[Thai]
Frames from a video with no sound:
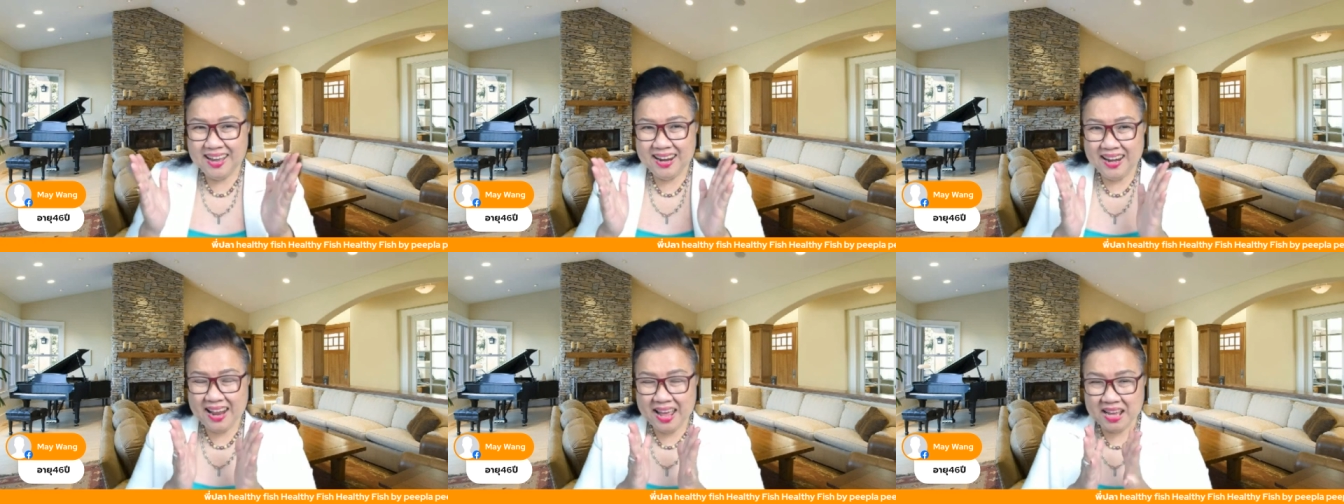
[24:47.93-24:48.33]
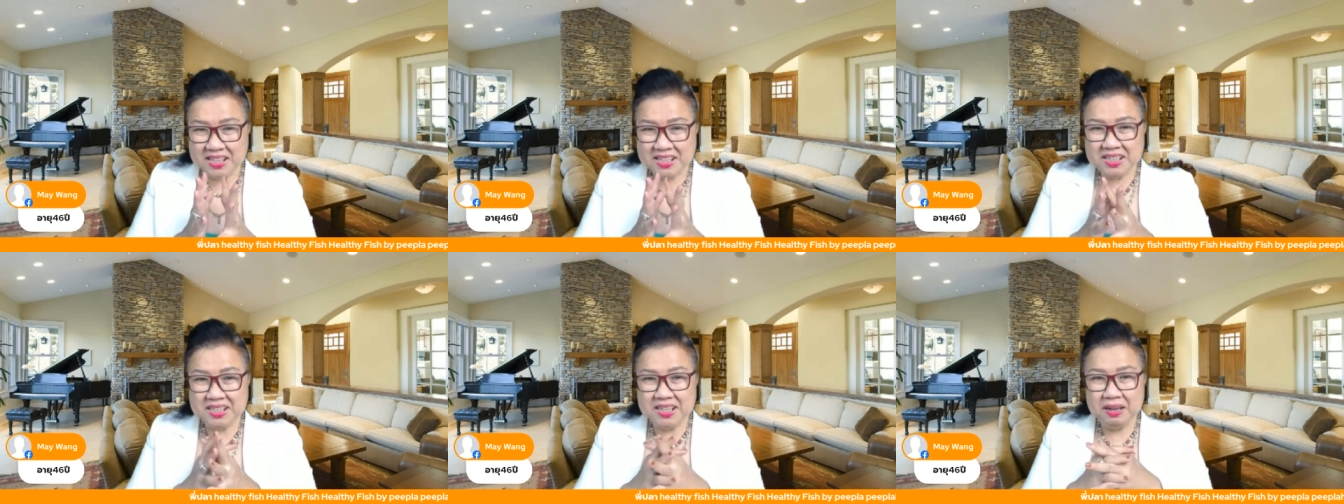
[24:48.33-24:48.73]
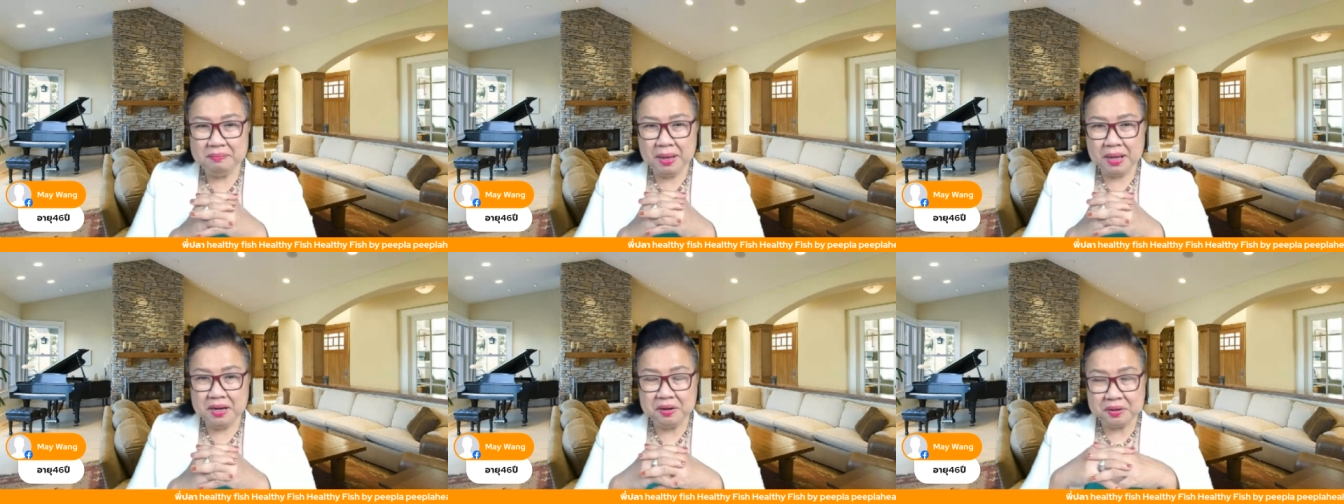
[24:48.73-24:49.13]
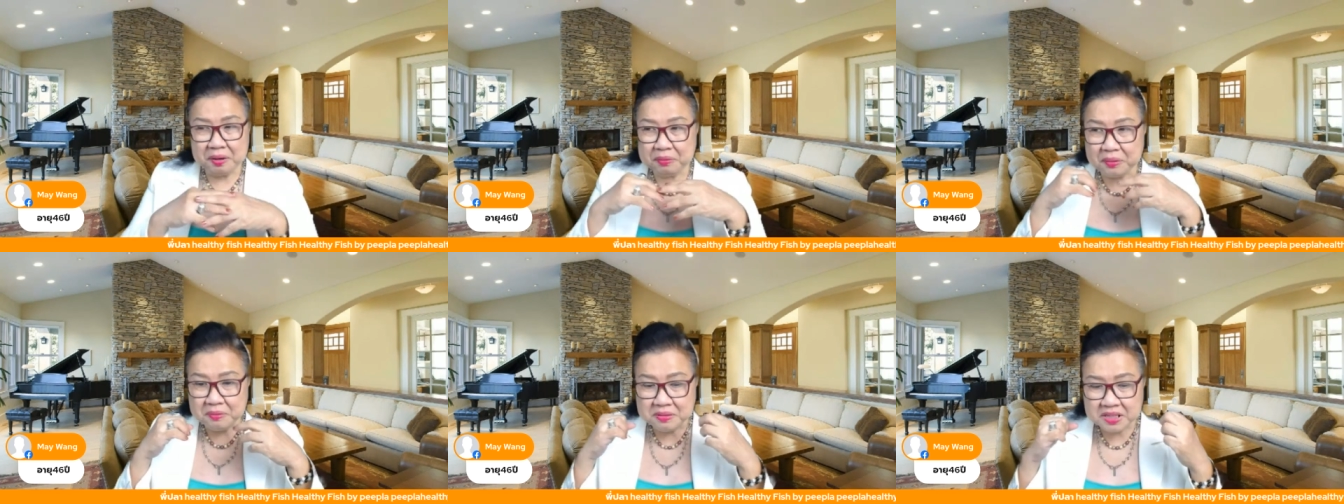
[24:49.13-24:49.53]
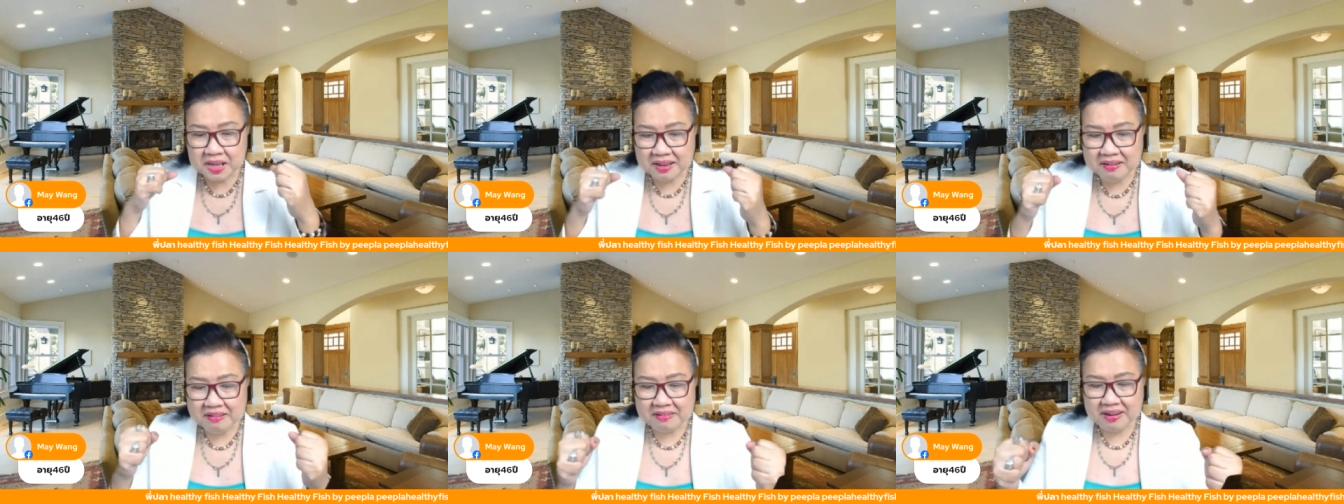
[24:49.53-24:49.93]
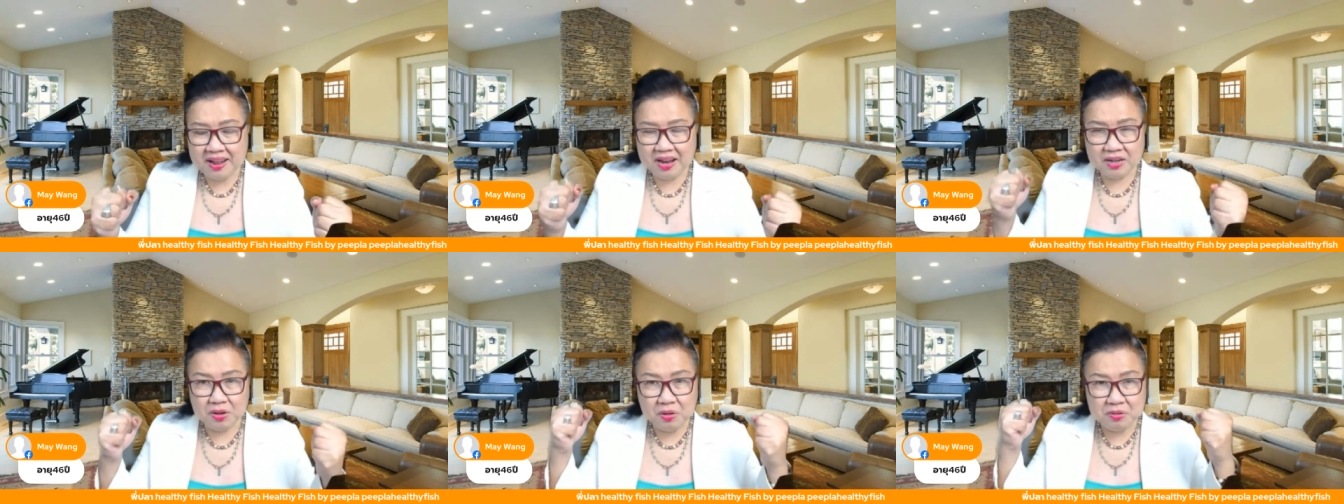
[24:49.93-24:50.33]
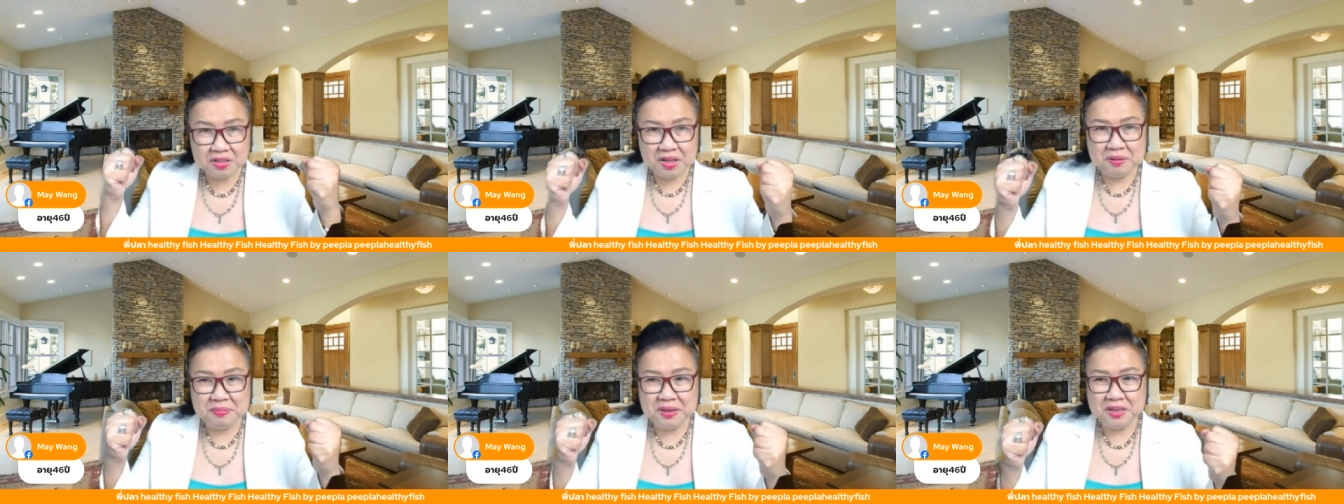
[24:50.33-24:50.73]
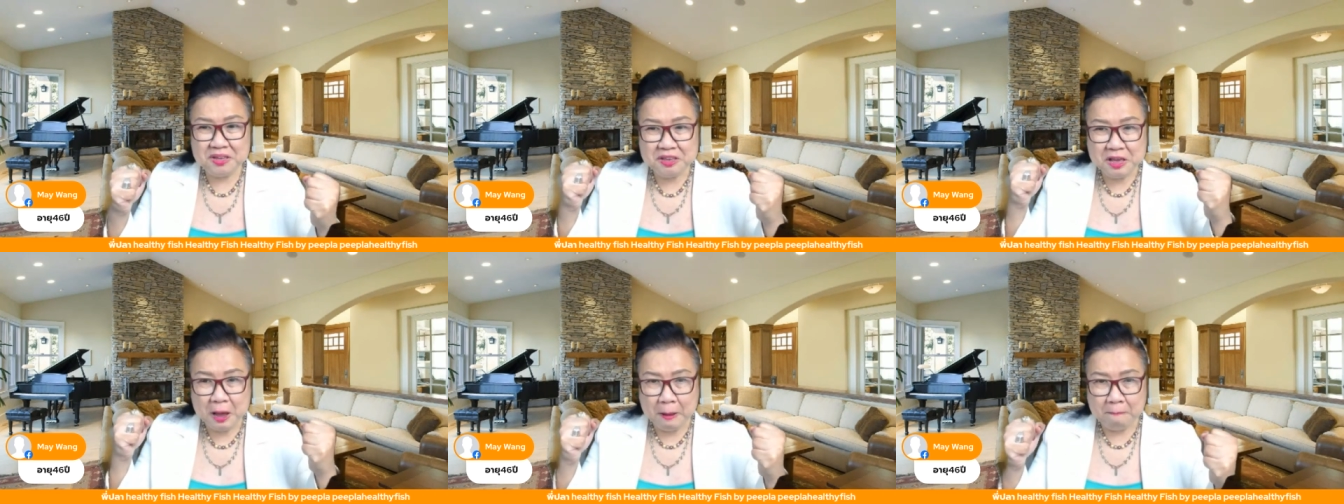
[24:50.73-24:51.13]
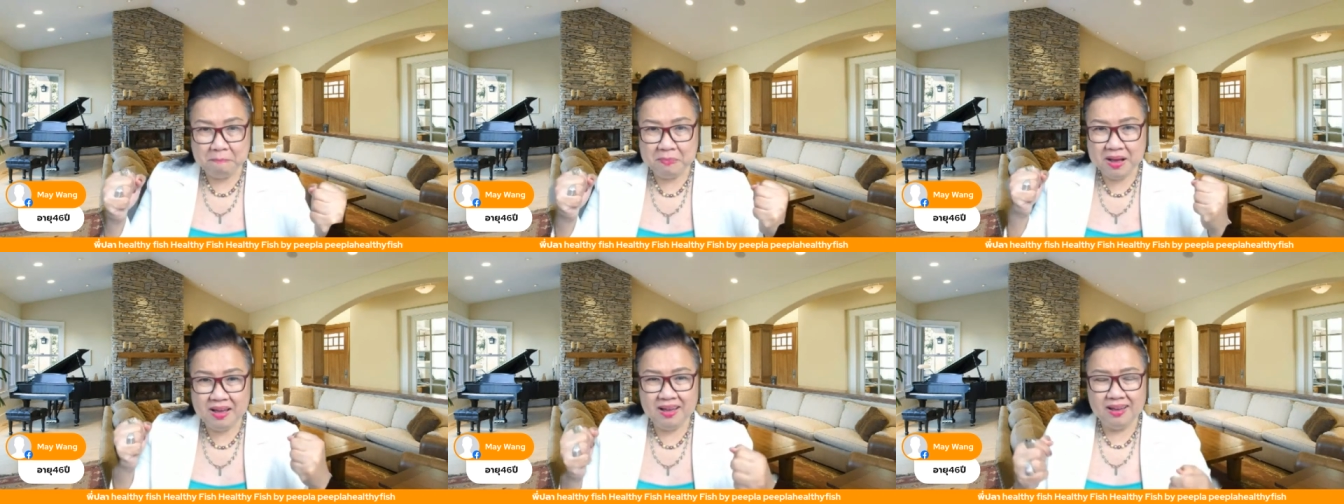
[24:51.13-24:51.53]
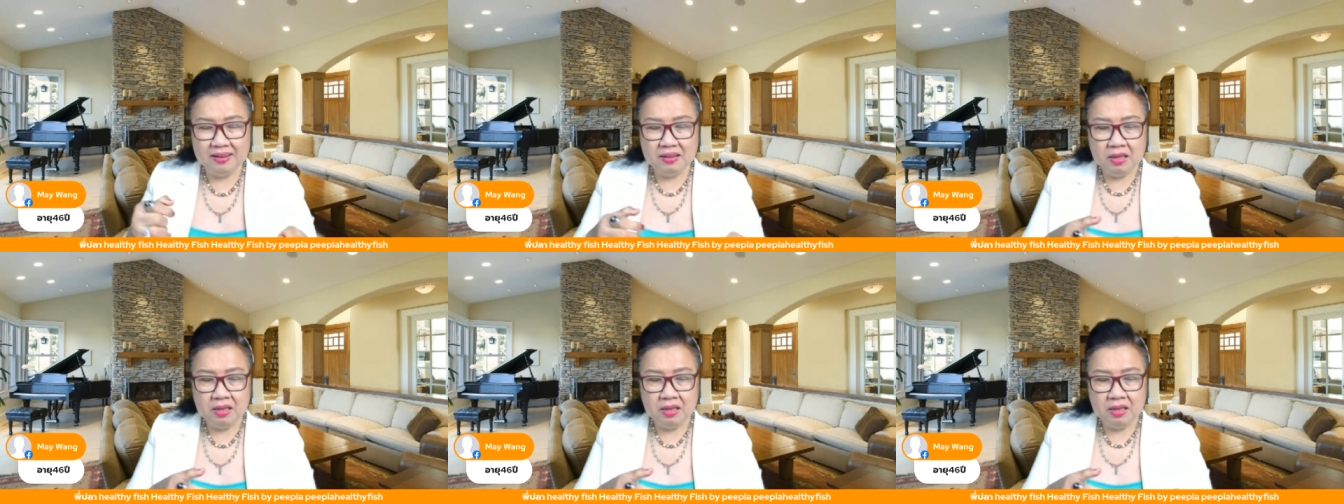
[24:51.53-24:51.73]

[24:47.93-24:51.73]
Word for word: และเชื่อไหมเราต้องใช้แรงต้องใช้พยายามมาก